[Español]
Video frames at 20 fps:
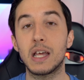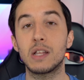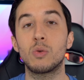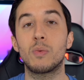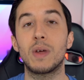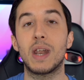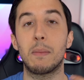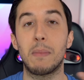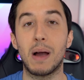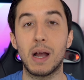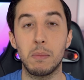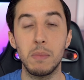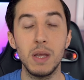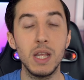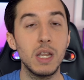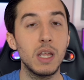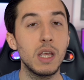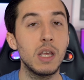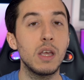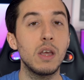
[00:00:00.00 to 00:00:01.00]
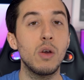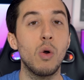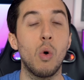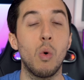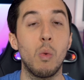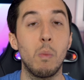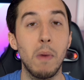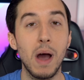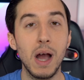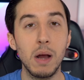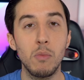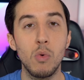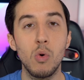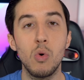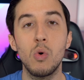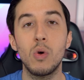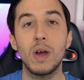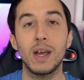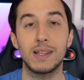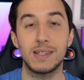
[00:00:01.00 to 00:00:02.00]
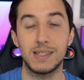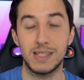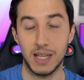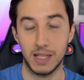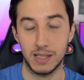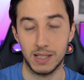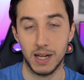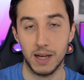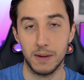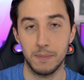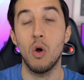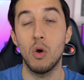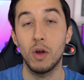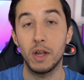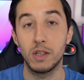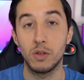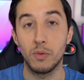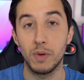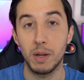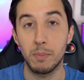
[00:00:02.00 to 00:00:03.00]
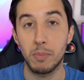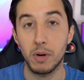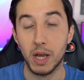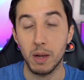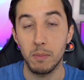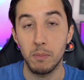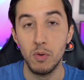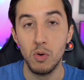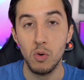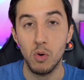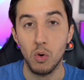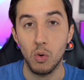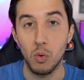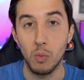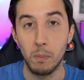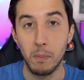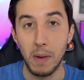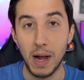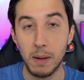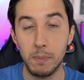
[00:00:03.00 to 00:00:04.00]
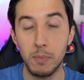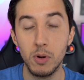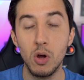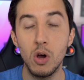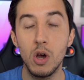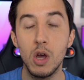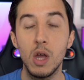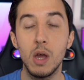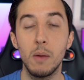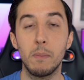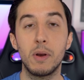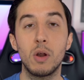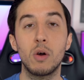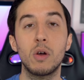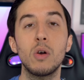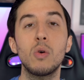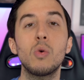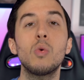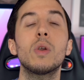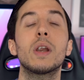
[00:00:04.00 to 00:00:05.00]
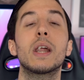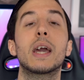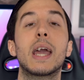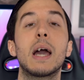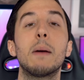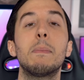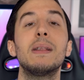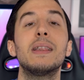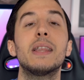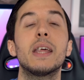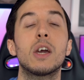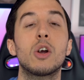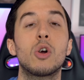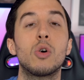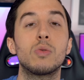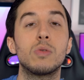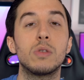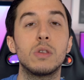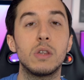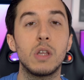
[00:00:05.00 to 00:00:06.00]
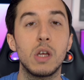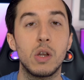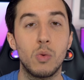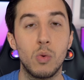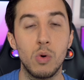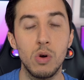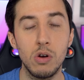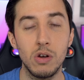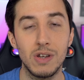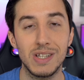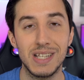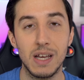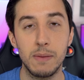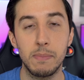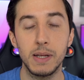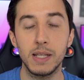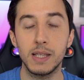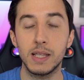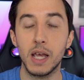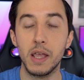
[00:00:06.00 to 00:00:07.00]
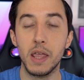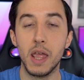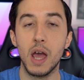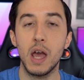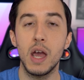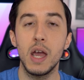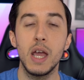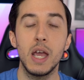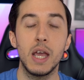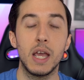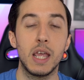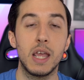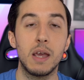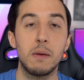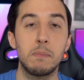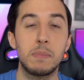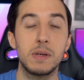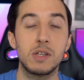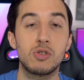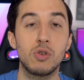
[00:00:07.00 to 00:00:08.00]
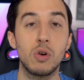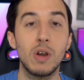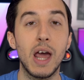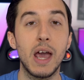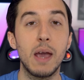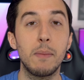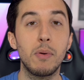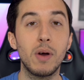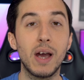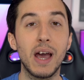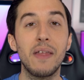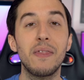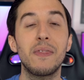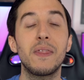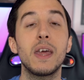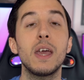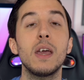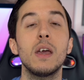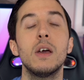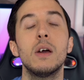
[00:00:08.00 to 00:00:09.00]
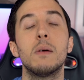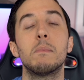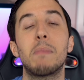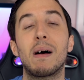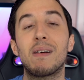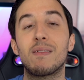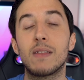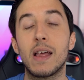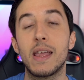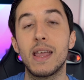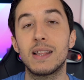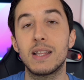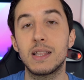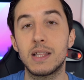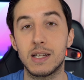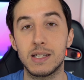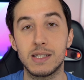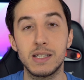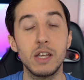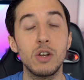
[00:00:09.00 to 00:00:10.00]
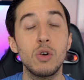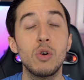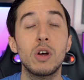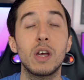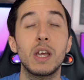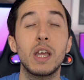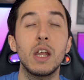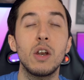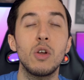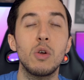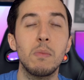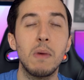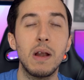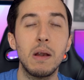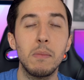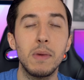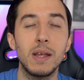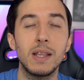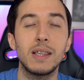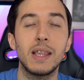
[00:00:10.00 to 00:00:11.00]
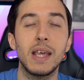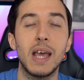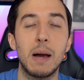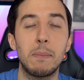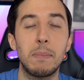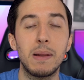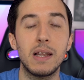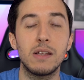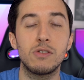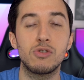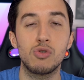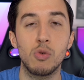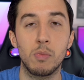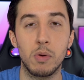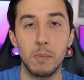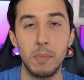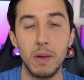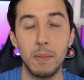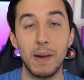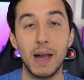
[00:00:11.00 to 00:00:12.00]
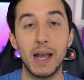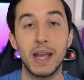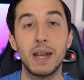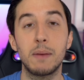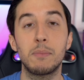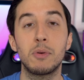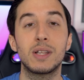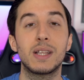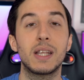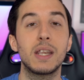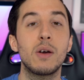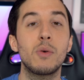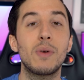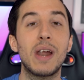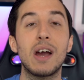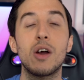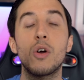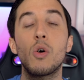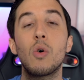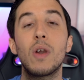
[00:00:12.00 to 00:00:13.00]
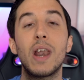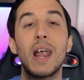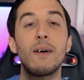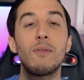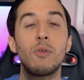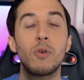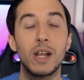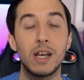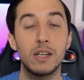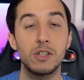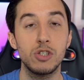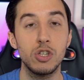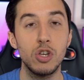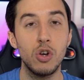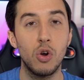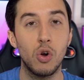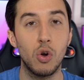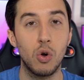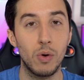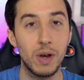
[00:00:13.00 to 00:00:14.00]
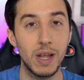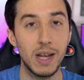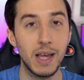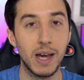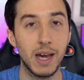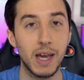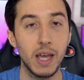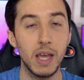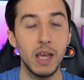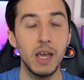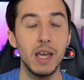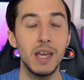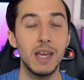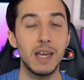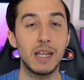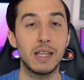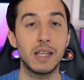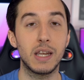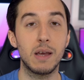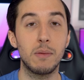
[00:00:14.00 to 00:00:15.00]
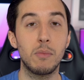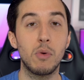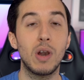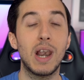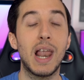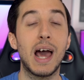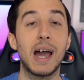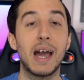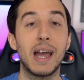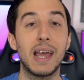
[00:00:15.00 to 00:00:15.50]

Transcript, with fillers: que tuviera Mac Mini o un MacBook, etcétera, o quien tuviera por ejemplo un Mac Pro. Pero qué ocurre que Apple descontinuó esas pantallas y empezó la época de pantallas de terceros que normalmente Apple en su propia página pues tenía una colaboración con LG y teníamos las